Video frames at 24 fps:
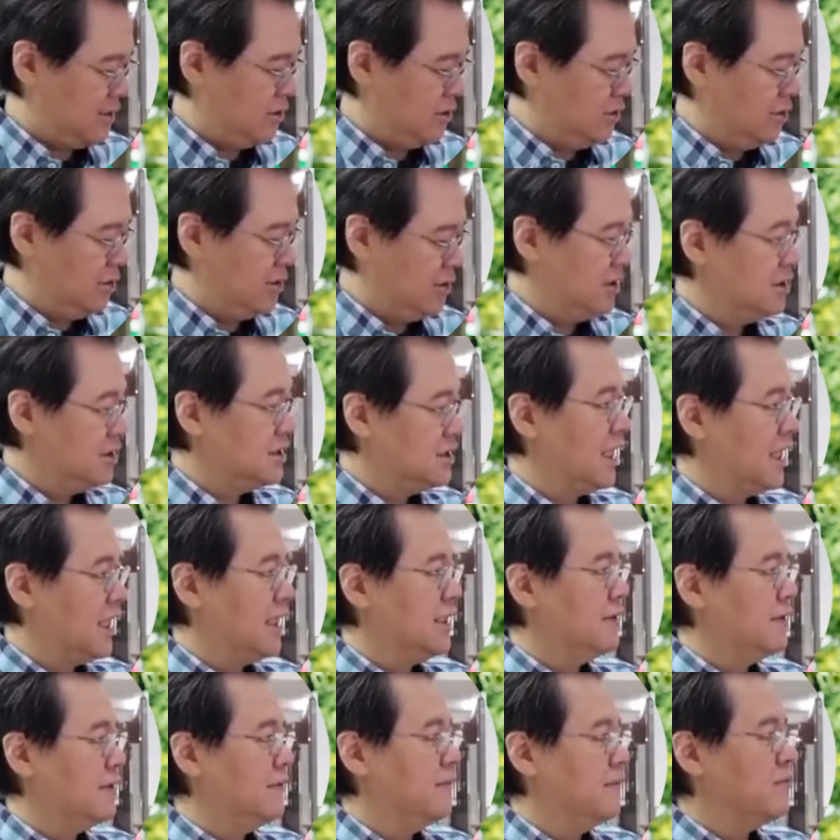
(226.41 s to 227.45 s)
doon
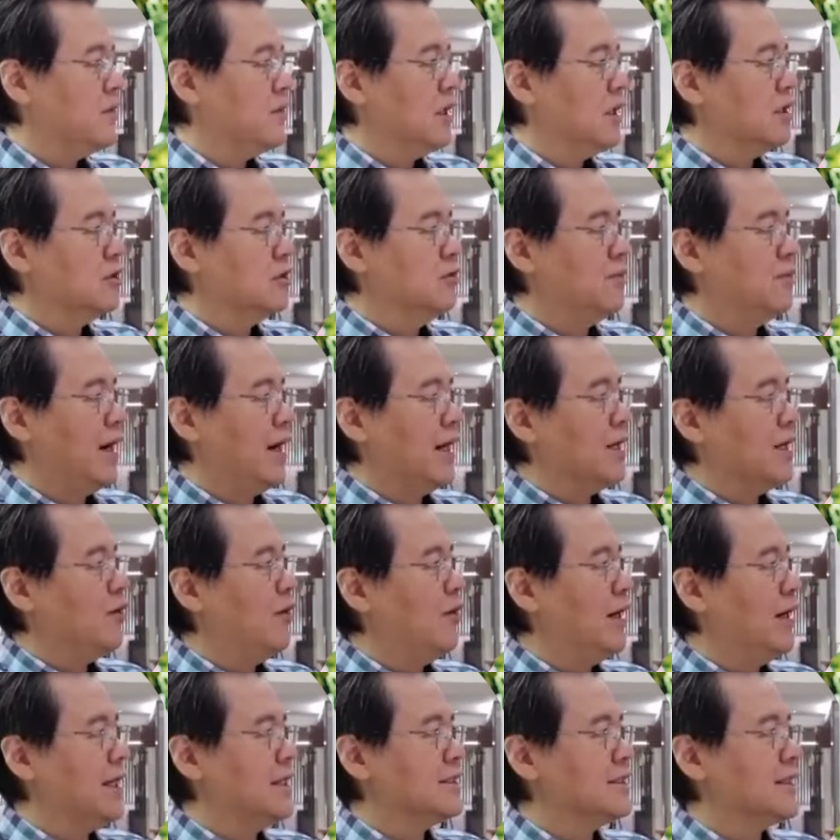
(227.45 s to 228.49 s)
siya
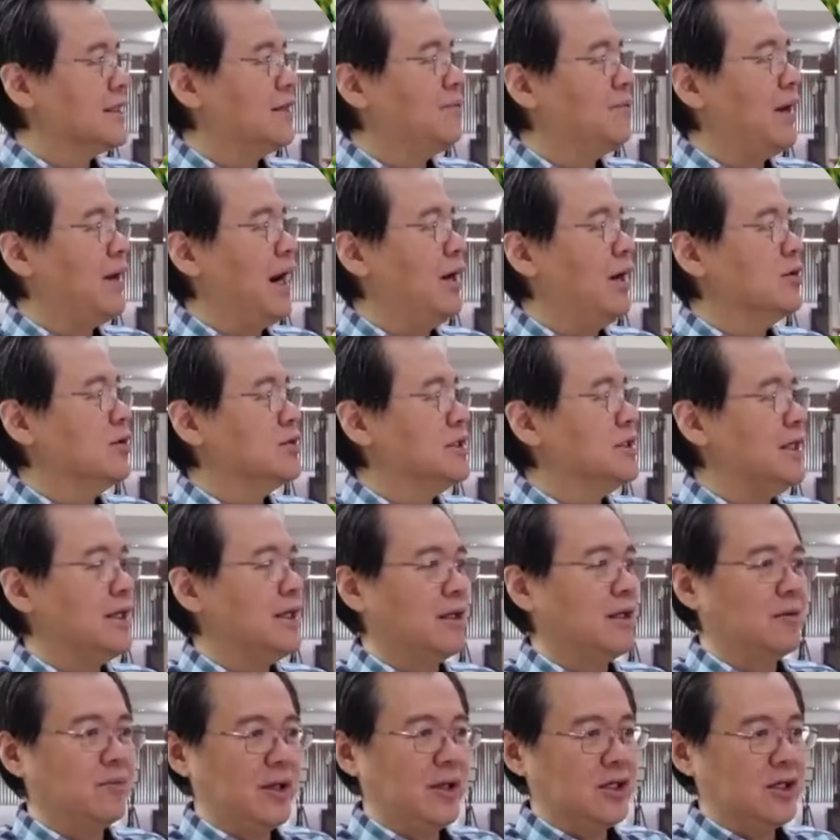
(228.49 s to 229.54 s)
gumagawa ng trabaho niya
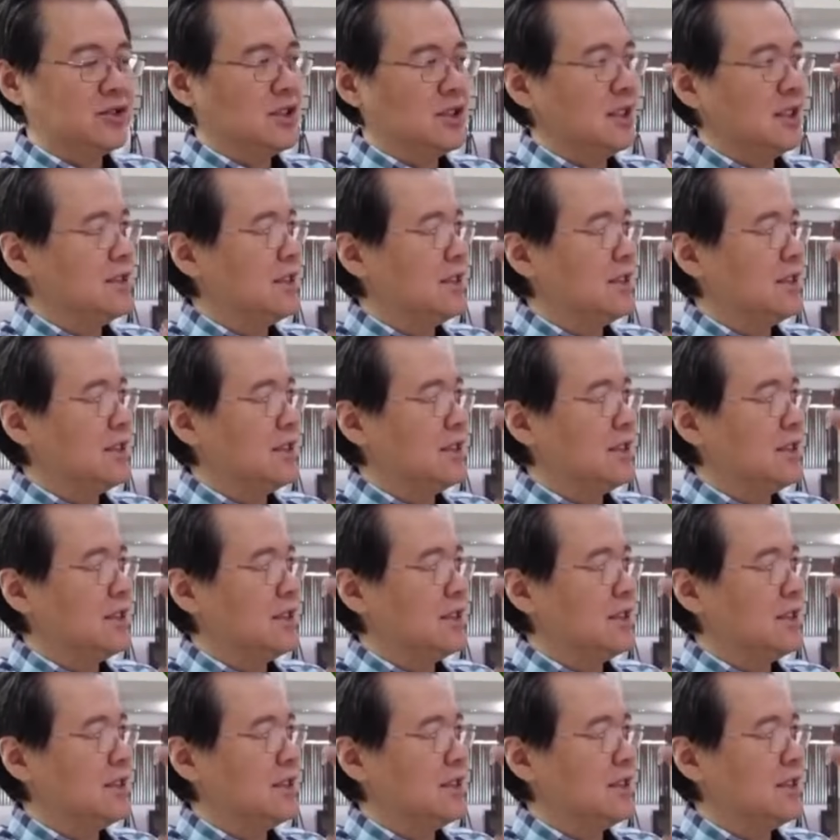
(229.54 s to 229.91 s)
eh. Meron siyang